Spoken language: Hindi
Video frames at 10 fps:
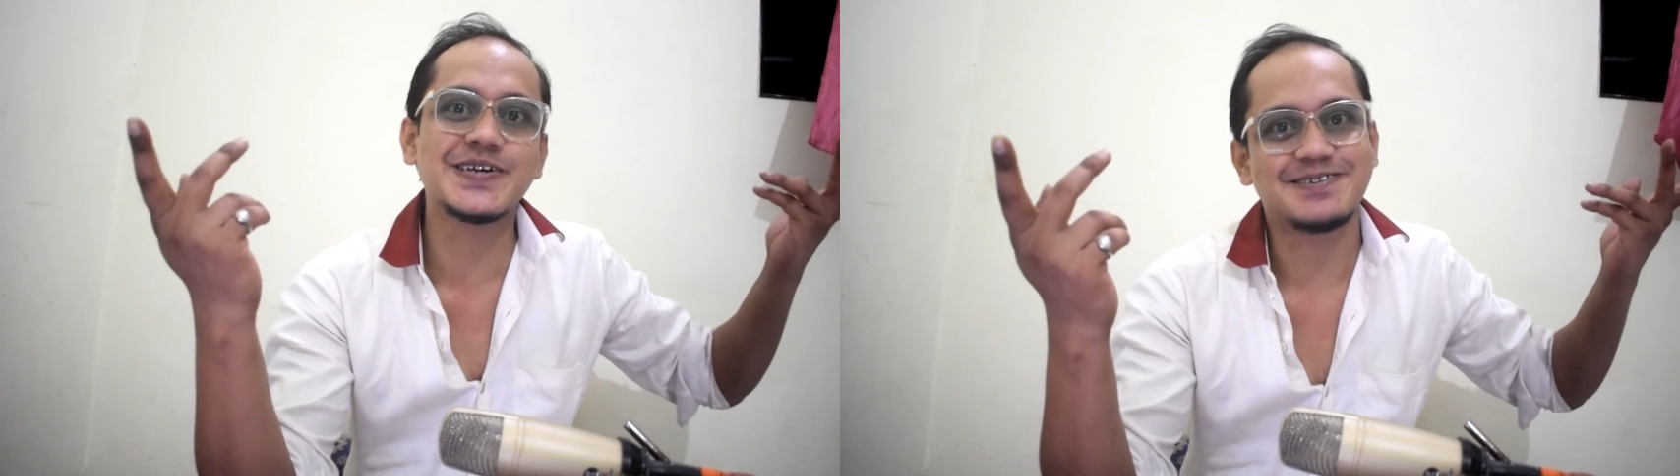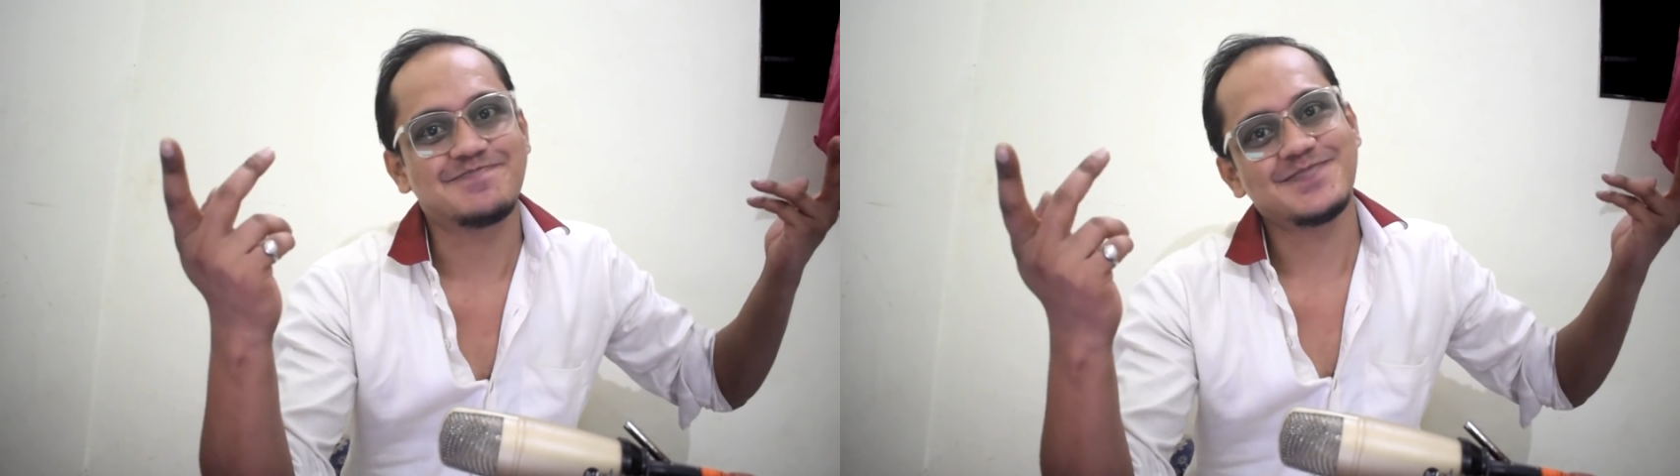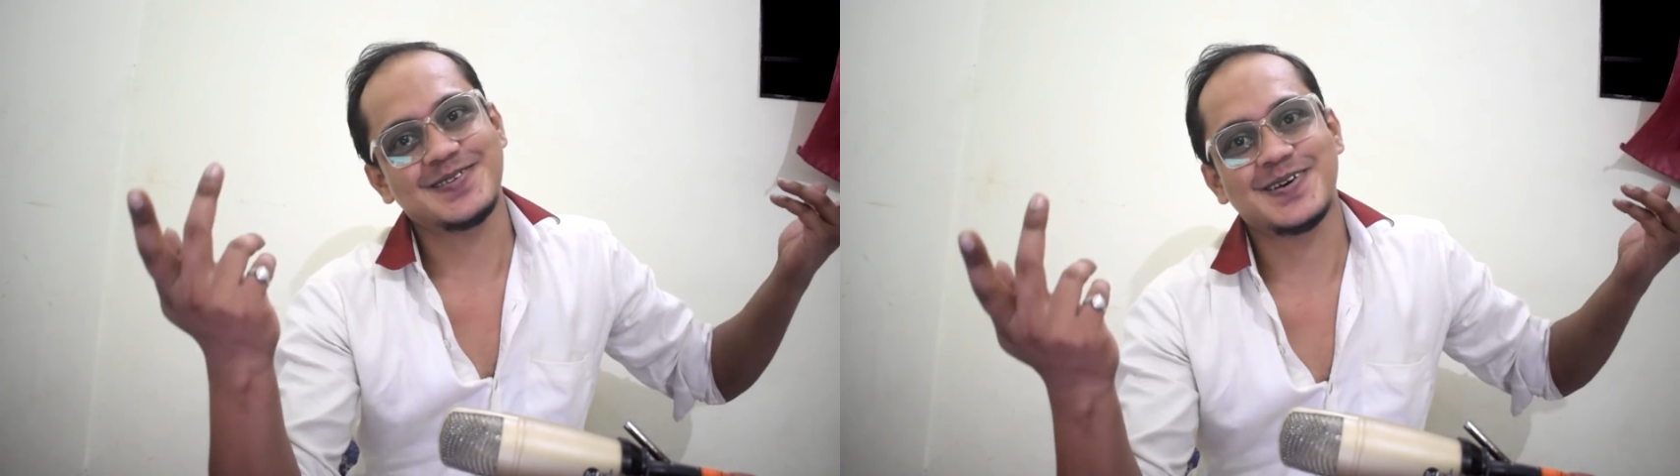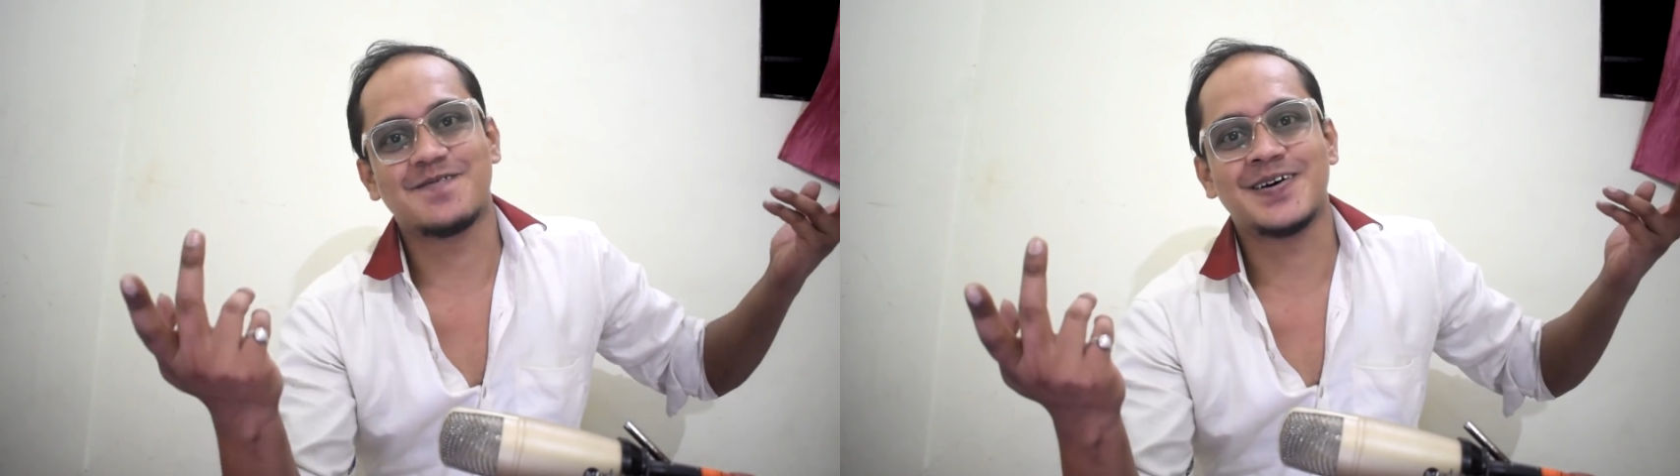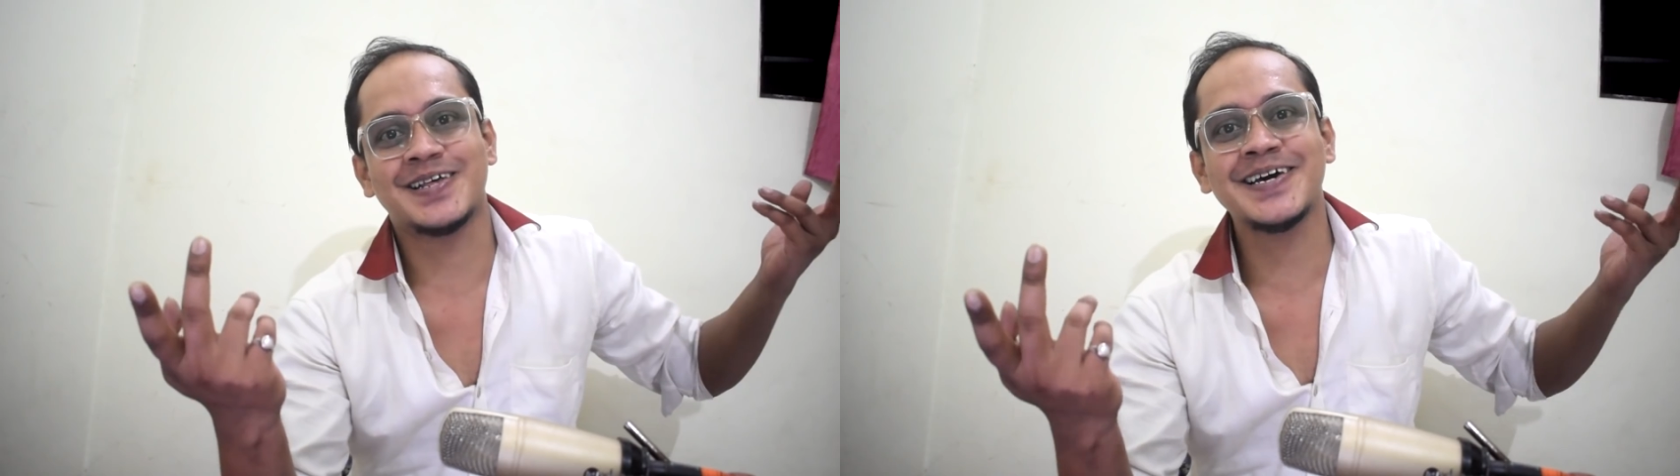रहा क्या
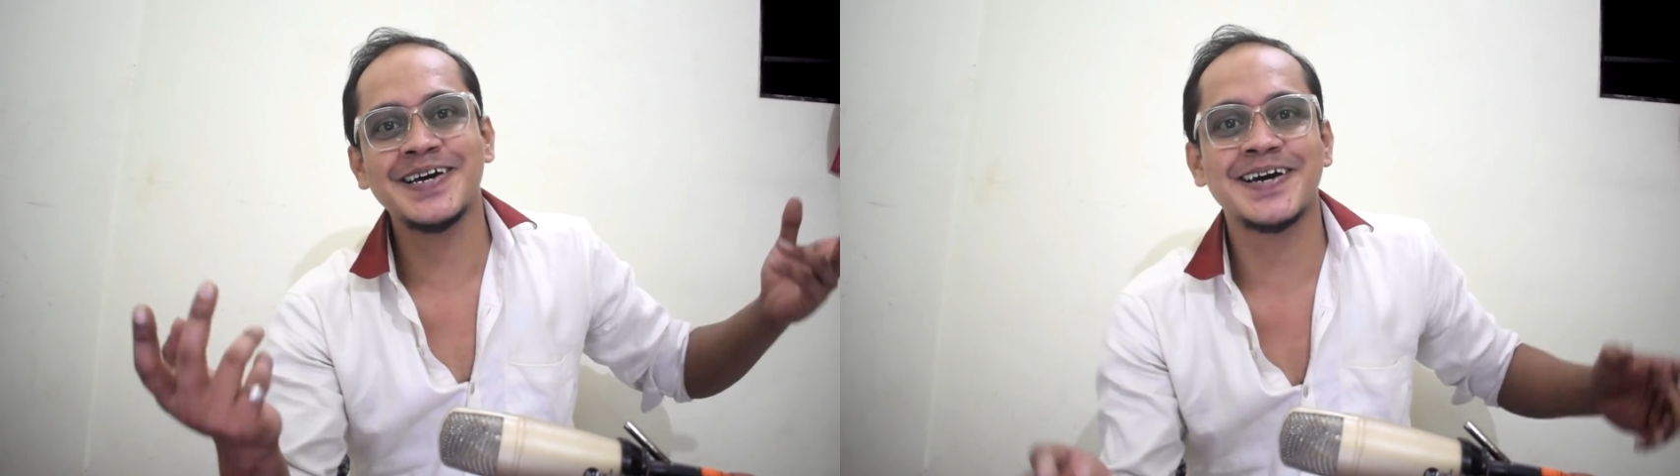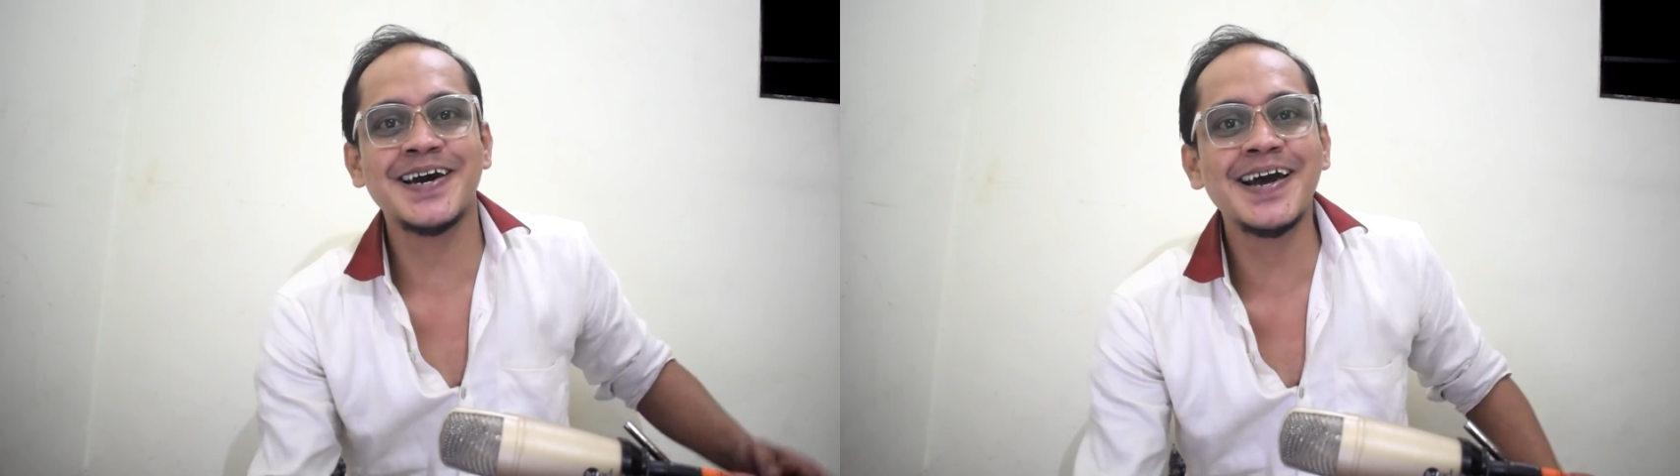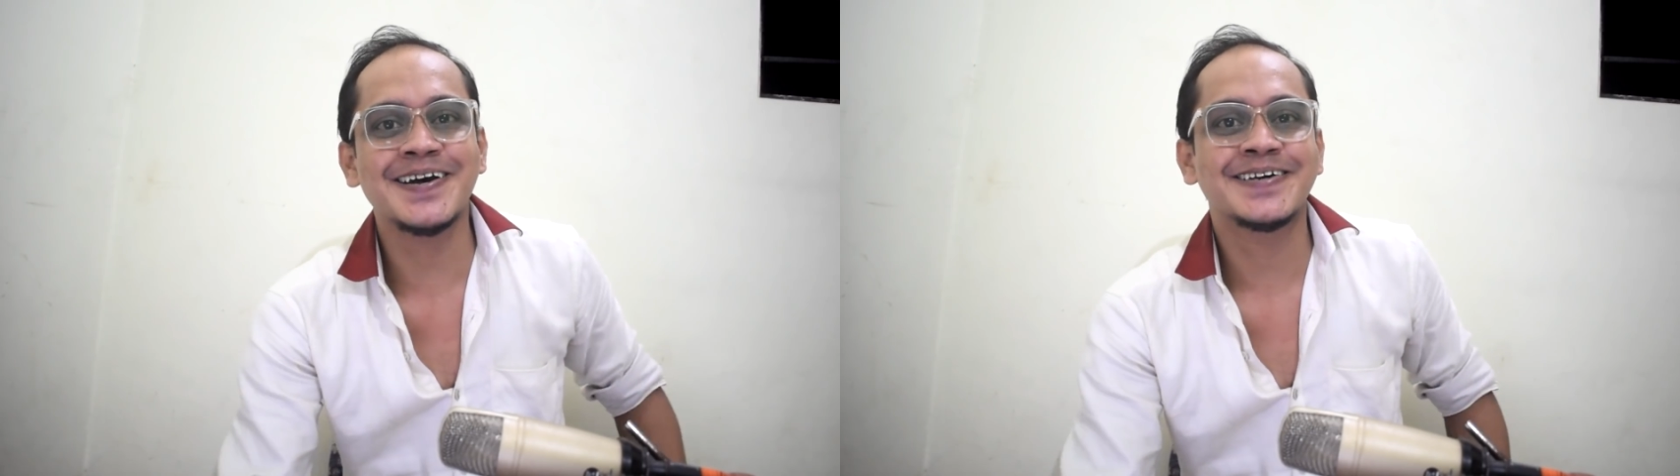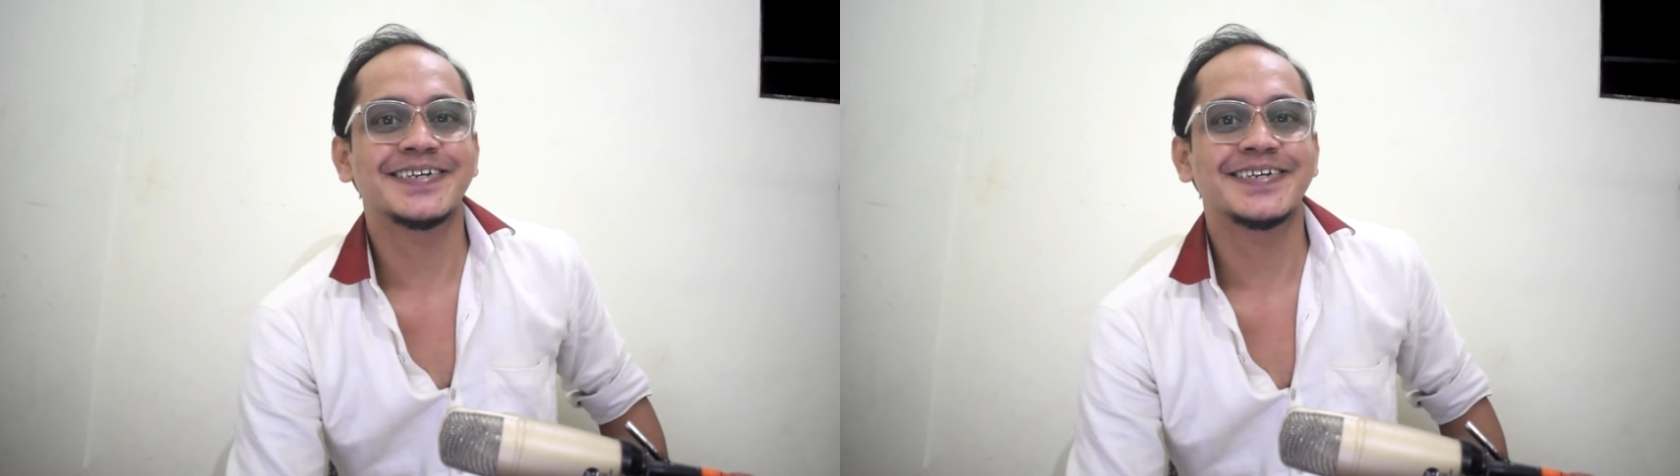बात है हैं?